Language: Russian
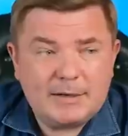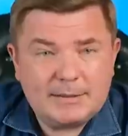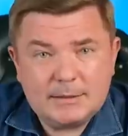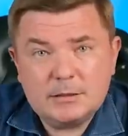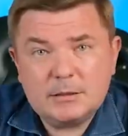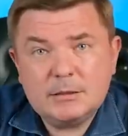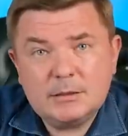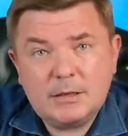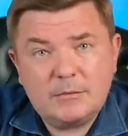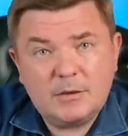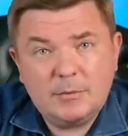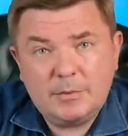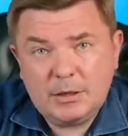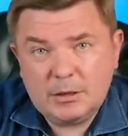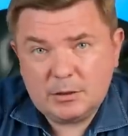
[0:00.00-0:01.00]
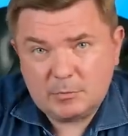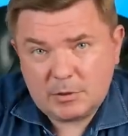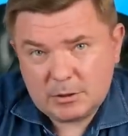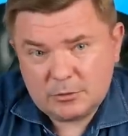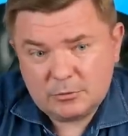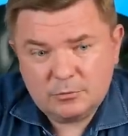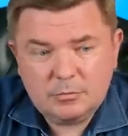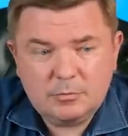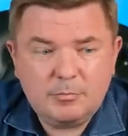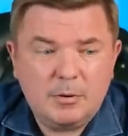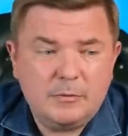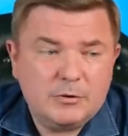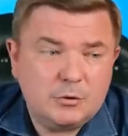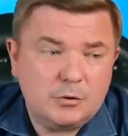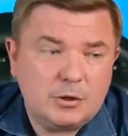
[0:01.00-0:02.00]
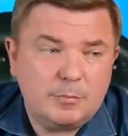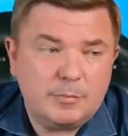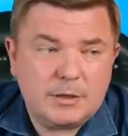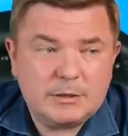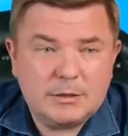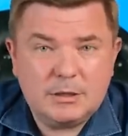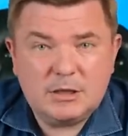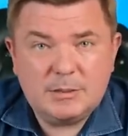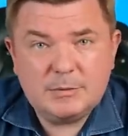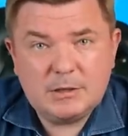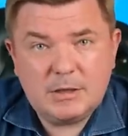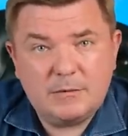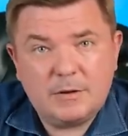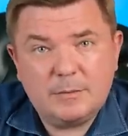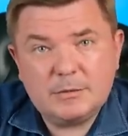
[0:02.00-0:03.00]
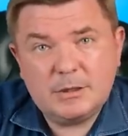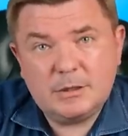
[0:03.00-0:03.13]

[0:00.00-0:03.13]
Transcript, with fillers: Процентные ставки при этом растут. По высоким процентным ставкам,